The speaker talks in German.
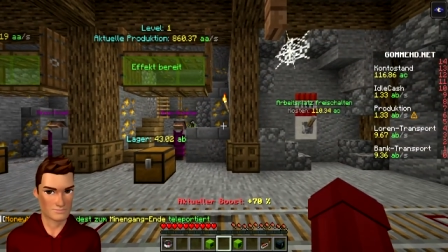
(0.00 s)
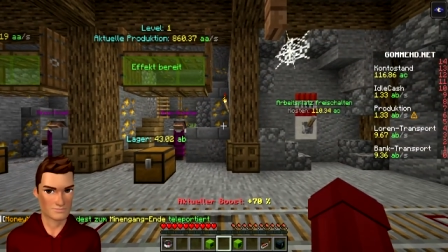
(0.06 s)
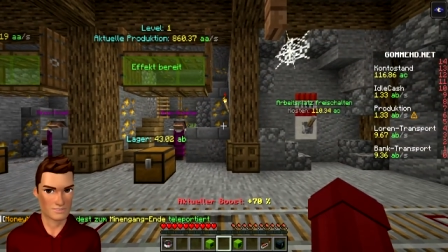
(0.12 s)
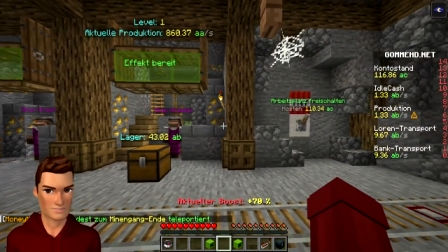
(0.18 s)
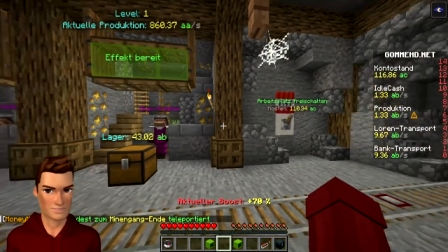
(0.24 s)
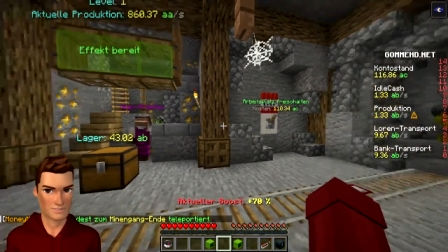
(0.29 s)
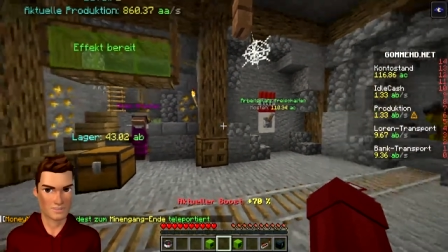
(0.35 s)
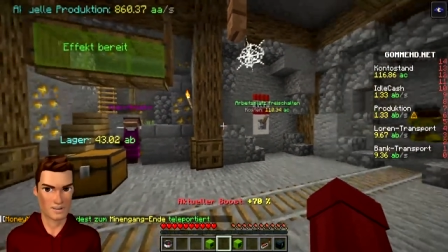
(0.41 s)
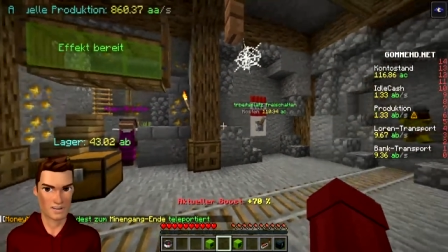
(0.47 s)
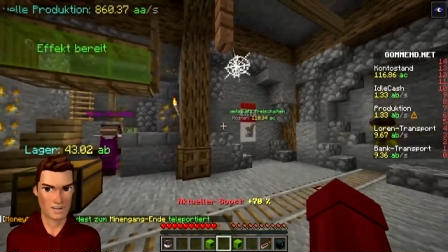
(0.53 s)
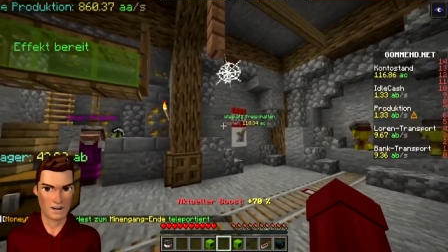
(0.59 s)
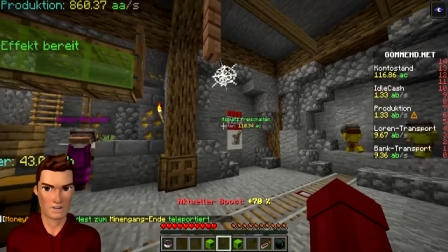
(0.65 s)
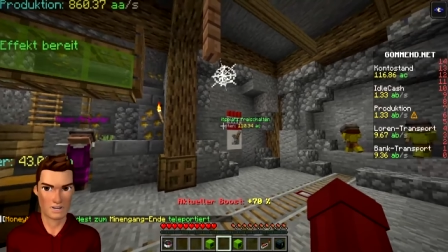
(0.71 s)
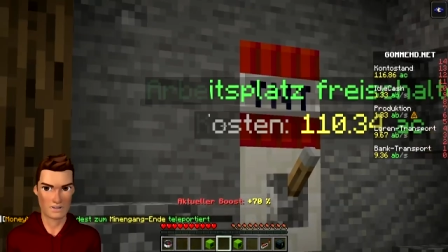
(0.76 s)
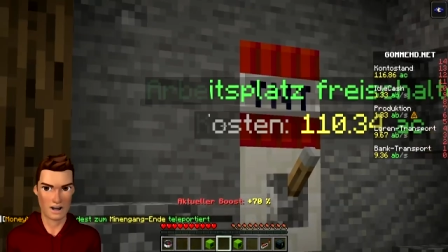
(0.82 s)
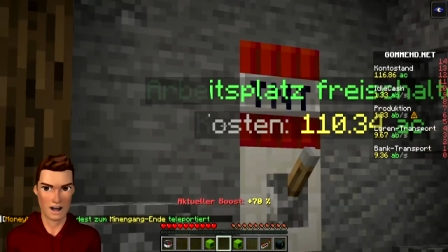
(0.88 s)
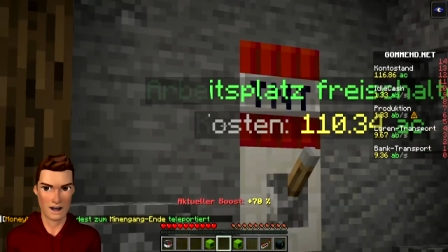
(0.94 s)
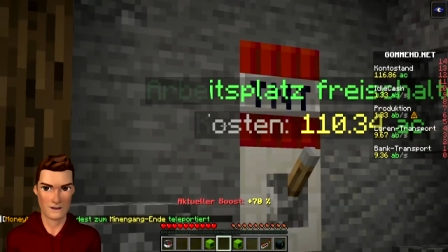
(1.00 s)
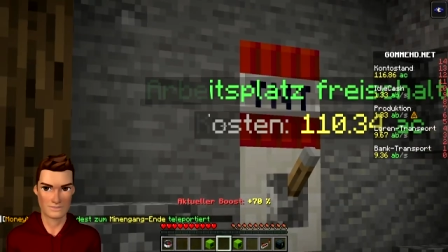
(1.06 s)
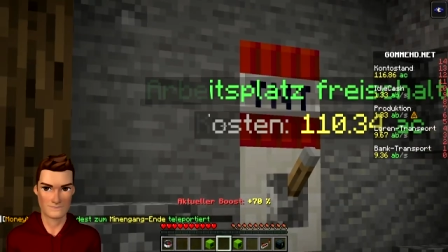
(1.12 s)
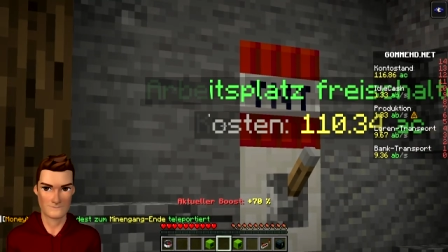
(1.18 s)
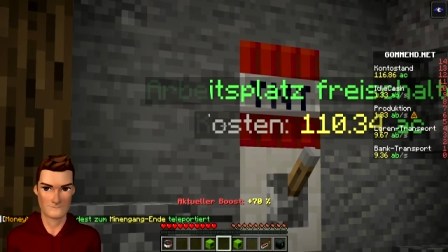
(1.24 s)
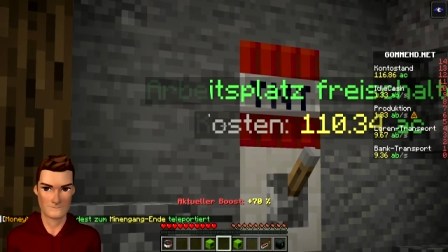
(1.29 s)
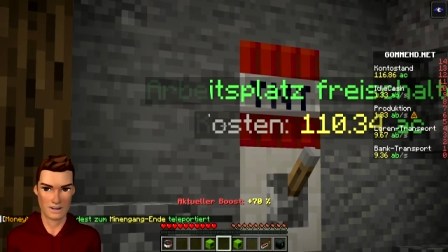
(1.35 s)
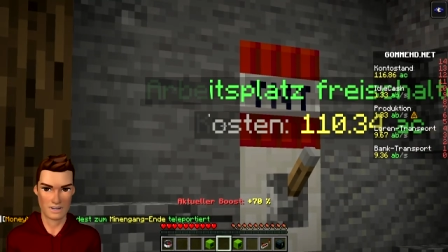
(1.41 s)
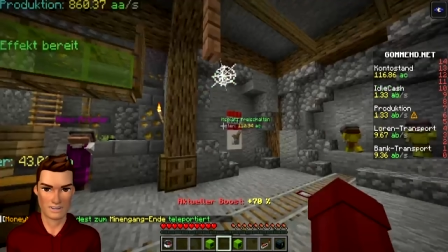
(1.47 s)
zwischen einem neuen
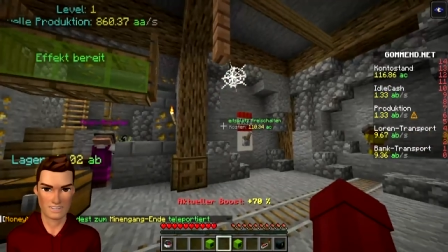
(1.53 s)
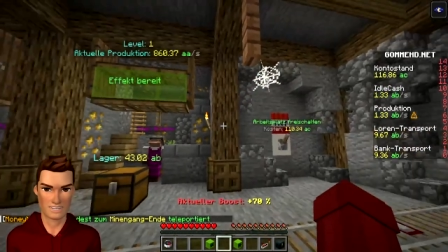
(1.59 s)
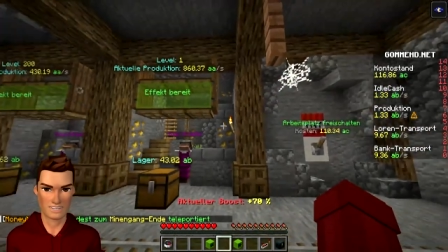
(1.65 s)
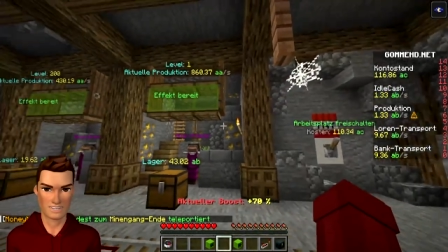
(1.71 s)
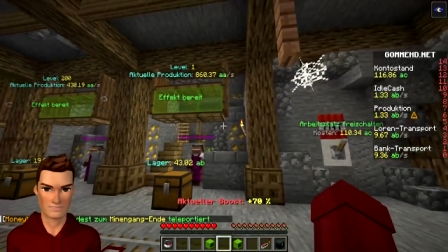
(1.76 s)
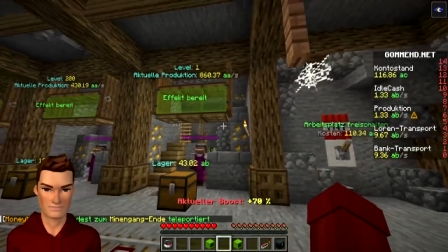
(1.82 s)
Arbeitsplatz